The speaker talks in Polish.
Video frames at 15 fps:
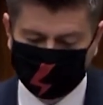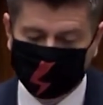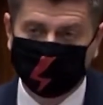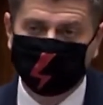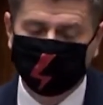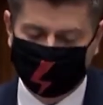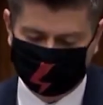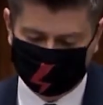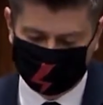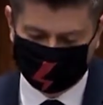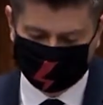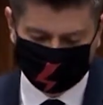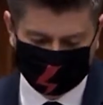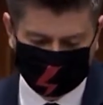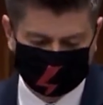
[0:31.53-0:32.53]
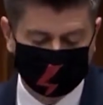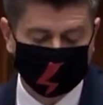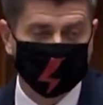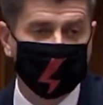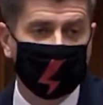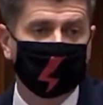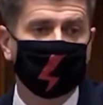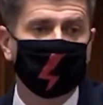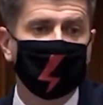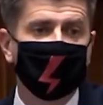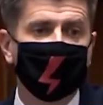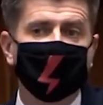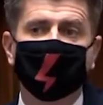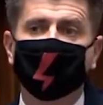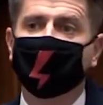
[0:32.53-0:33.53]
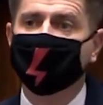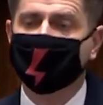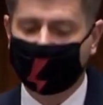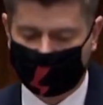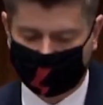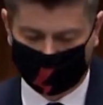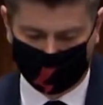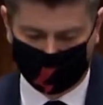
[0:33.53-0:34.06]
prawniczych spod znaku ministra zero: